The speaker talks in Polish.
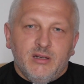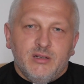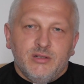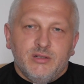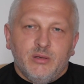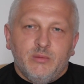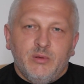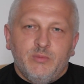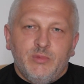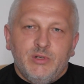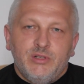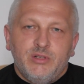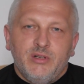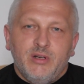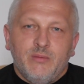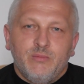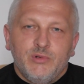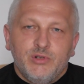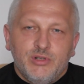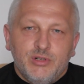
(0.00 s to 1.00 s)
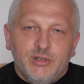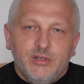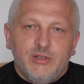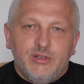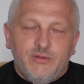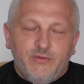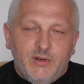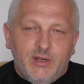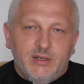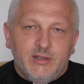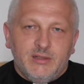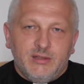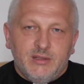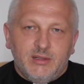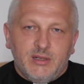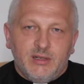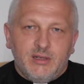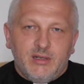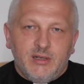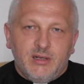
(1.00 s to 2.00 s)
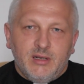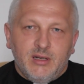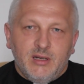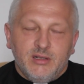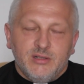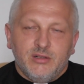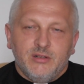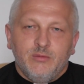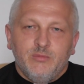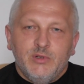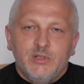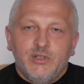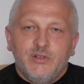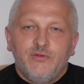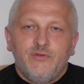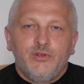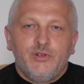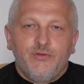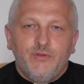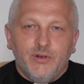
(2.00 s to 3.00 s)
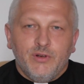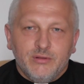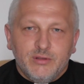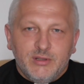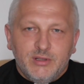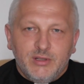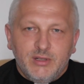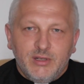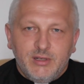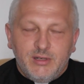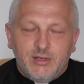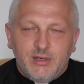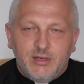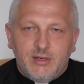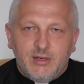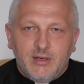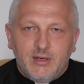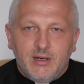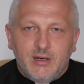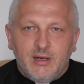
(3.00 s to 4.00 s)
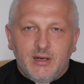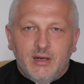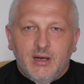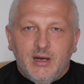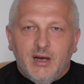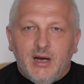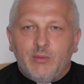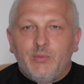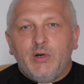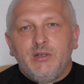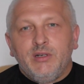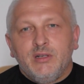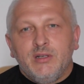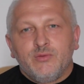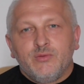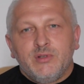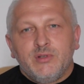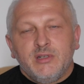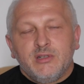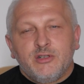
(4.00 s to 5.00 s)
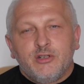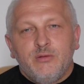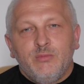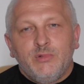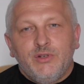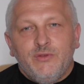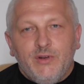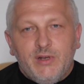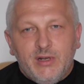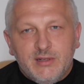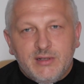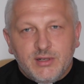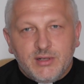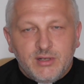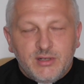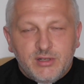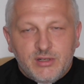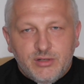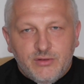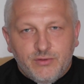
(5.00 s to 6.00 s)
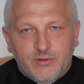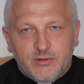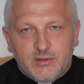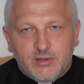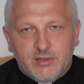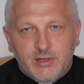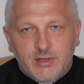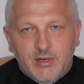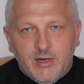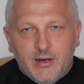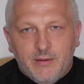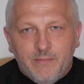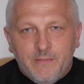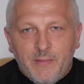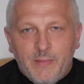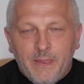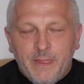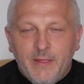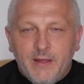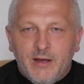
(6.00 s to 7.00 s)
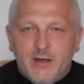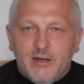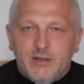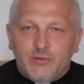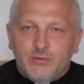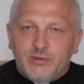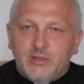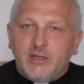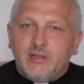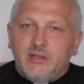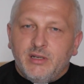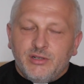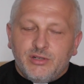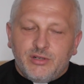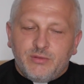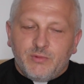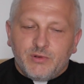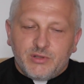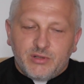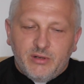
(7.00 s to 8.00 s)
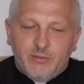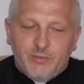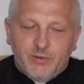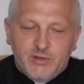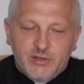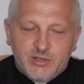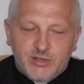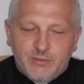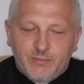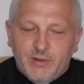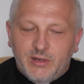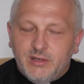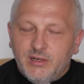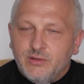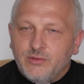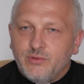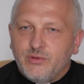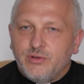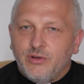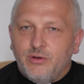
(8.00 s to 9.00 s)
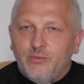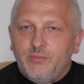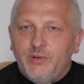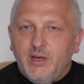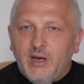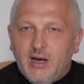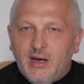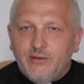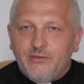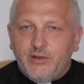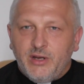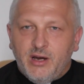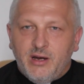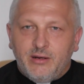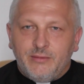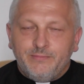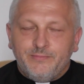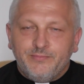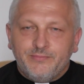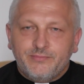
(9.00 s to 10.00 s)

żeby być na mszy świętej, żeby być w świątyni. A Pan Jezus jest czymś więcej niż świątynia. Tutaj też można by powiedzieć, że Pan Jezus objawia